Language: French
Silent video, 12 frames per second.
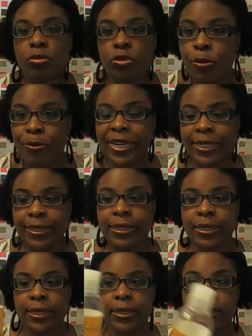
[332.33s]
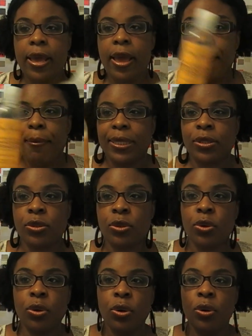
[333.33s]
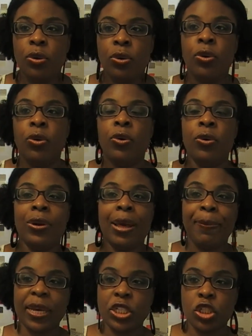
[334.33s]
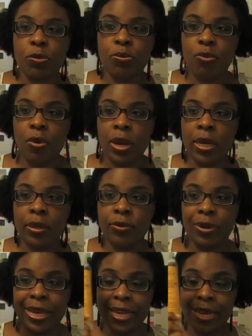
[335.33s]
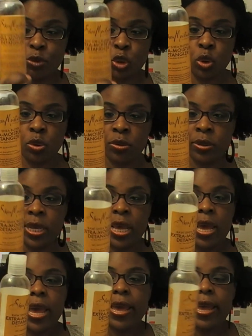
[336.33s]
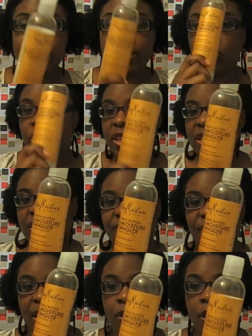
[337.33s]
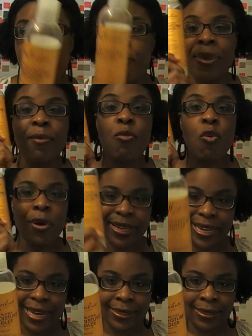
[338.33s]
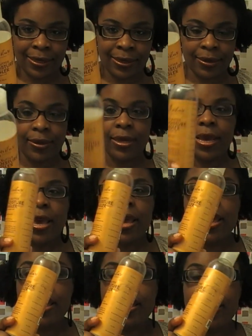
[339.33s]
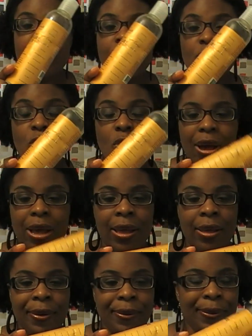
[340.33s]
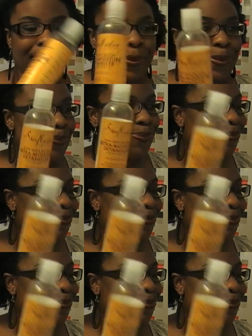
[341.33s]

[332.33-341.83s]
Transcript: de marketing. Parce que l'après-shampoing de la gamme jaune est son équivalent, mais moins grasse et moins, euh,